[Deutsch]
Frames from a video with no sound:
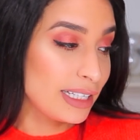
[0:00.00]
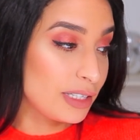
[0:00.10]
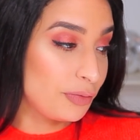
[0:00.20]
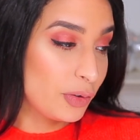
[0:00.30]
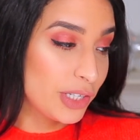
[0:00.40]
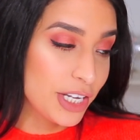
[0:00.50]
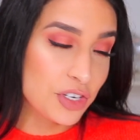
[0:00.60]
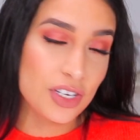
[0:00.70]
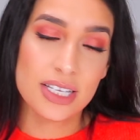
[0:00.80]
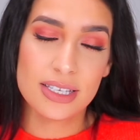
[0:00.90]
nächste
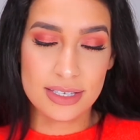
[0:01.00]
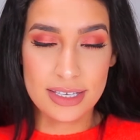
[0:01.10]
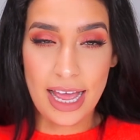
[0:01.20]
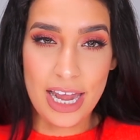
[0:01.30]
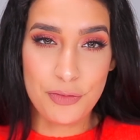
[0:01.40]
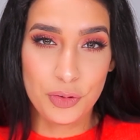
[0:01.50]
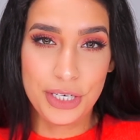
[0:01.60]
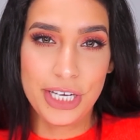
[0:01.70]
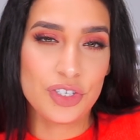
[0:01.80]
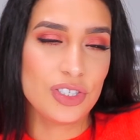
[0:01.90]
Foundation ist eine
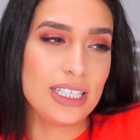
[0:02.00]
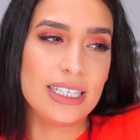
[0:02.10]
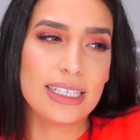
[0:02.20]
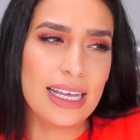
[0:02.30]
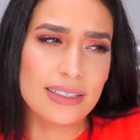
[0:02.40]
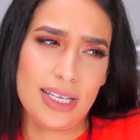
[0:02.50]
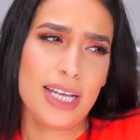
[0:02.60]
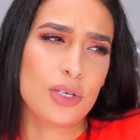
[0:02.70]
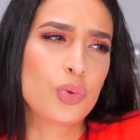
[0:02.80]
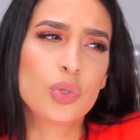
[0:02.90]
Foundation, die ich
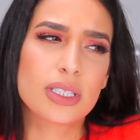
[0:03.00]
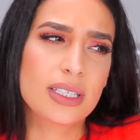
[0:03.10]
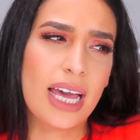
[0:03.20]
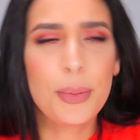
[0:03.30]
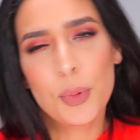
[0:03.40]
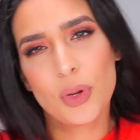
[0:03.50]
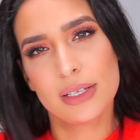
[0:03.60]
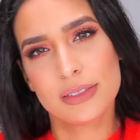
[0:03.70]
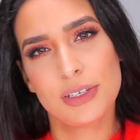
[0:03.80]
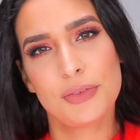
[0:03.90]
seit gut drei
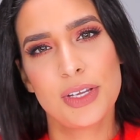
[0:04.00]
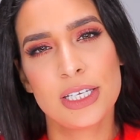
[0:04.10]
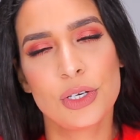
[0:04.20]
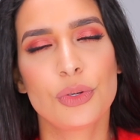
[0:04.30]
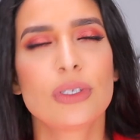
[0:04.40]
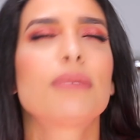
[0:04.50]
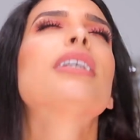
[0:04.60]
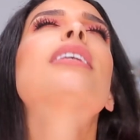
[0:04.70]
Monaten verwende und